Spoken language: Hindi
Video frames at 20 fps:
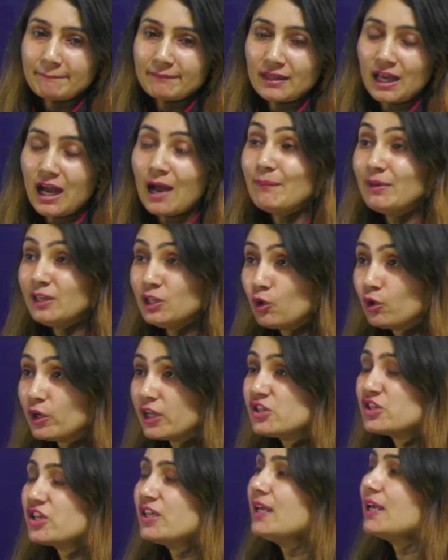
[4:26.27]
अभी योगी
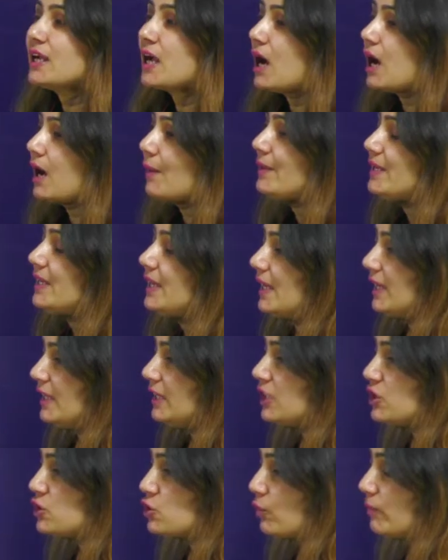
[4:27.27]
जी ने कहा भी है
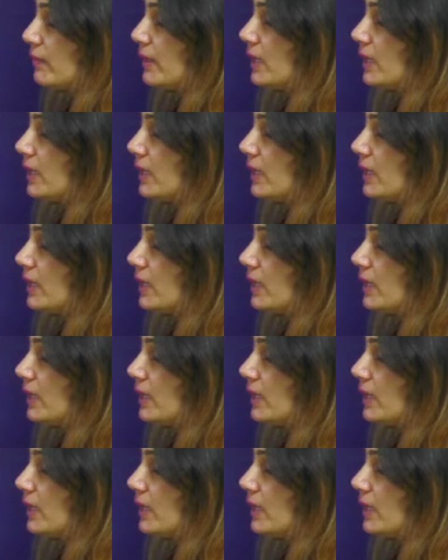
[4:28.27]
कि जो भी